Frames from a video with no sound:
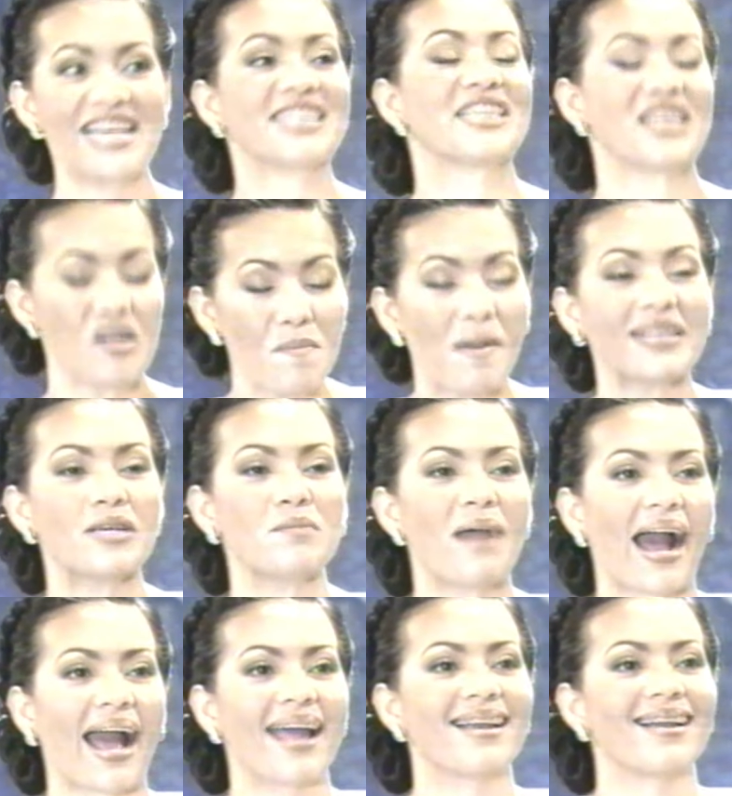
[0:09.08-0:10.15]
ซื้อใบสมั
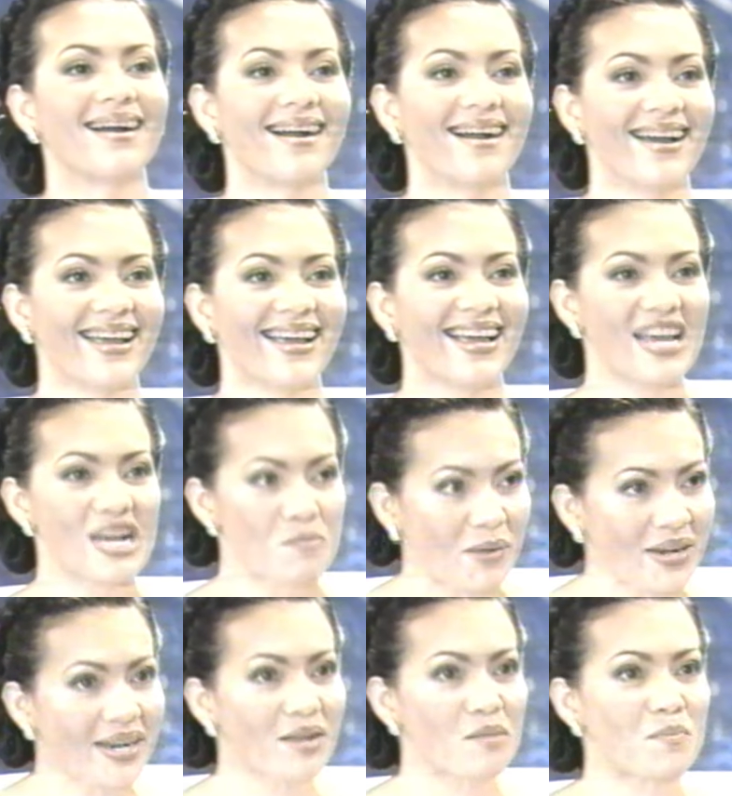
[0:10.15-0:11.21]
ครให้เลยใคร
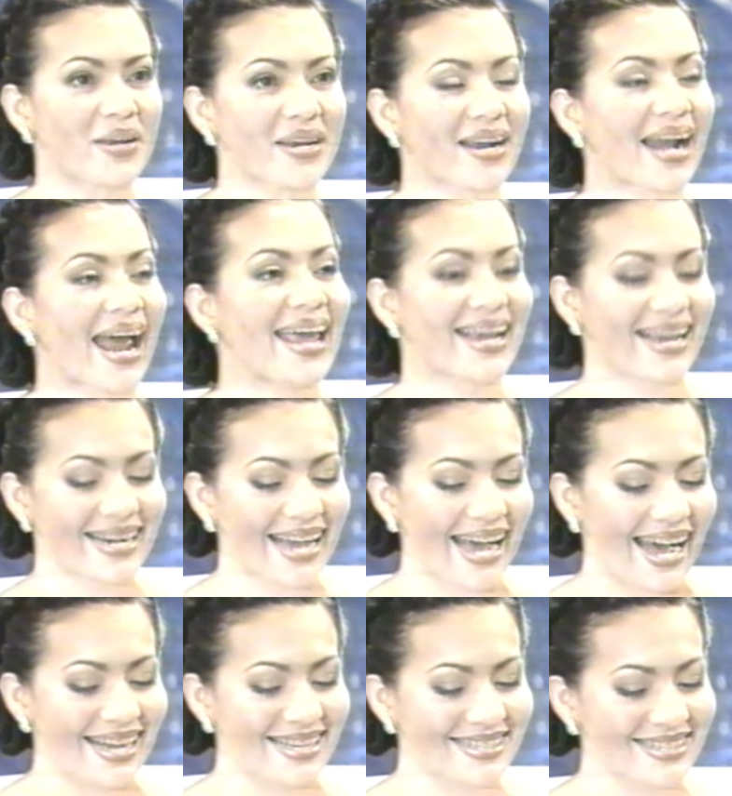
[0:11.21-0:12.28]
กันคะที่คุณเต๋า
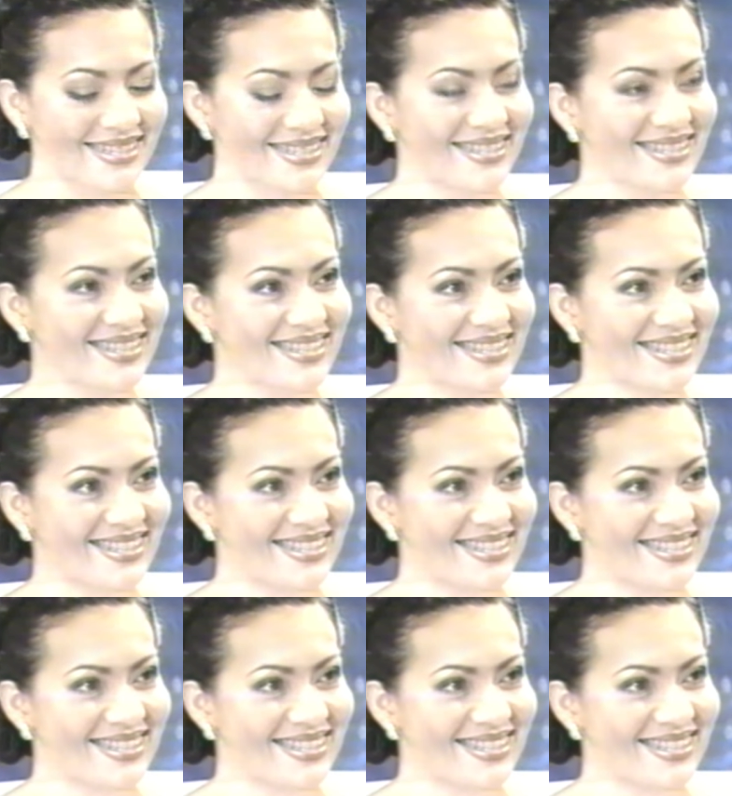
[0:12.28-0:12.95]
ก็